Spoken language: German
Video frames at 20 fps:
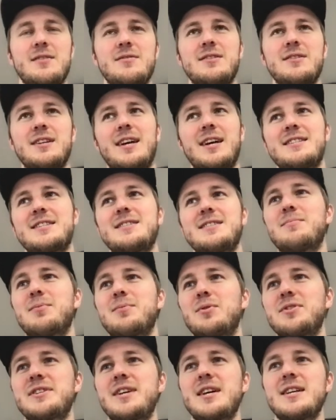und den ganzen
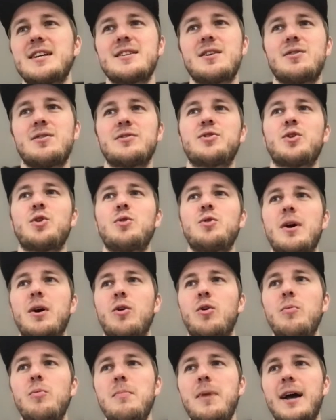Prozess auch
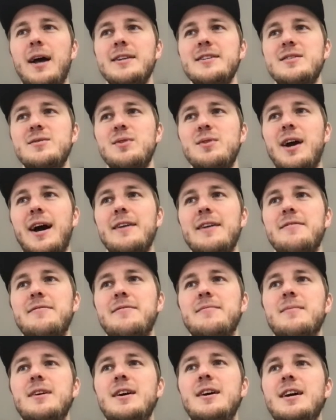drumherum
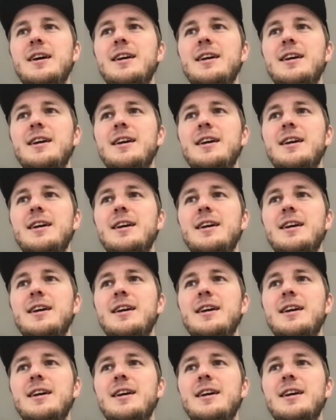anzugreifen.